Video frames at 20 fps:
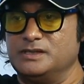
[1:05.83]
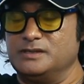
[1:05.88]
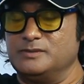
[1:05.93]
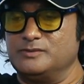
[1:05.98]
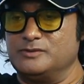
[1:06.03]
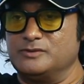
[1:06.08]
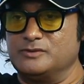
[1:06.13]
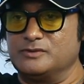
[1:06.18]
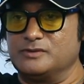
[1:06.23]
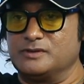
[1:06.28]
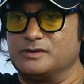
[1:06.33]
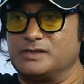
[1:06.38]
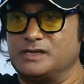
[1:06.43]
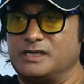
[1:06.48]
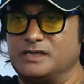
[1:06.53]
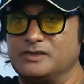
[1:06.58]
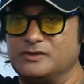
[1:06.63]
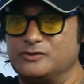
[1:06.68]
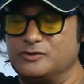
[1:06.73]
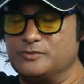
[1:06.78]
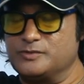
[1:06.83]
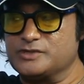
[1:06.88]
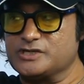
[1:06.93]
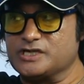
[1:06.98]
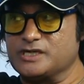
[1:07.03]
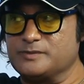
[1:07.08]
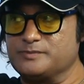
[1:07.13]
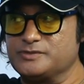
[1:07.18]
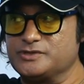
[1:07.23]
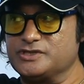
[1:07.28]
এবং কান খুব
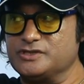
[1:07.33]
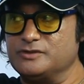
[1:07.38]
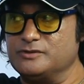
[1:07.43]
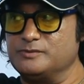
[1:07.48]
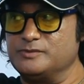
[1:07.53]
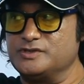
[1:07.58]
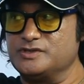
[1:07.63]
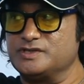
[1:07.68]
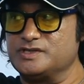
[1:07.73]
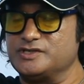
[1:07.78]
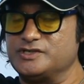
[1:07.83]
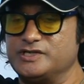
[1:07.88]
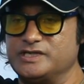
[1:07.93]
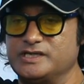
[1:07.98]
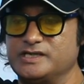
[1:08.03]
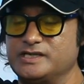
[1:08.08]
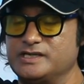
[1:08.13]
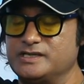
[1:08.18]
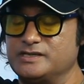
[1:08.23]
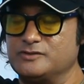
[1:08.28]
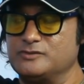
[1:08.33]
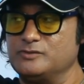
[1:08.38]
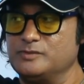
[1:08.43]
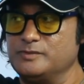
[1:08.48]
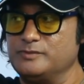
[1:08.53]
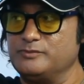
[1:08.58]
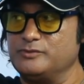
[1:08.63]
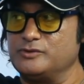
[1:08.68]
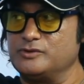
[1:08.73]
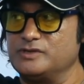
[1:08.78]
শার্প ছিল মিউজিশিয়ানের এটা খুব
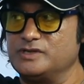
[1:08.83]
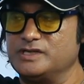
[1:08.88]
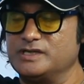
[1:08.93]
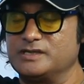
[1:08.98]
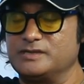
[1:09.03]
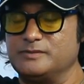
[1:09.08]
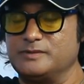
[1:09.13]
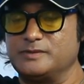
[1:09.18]
ইম্পর্ট্যান্ট একটা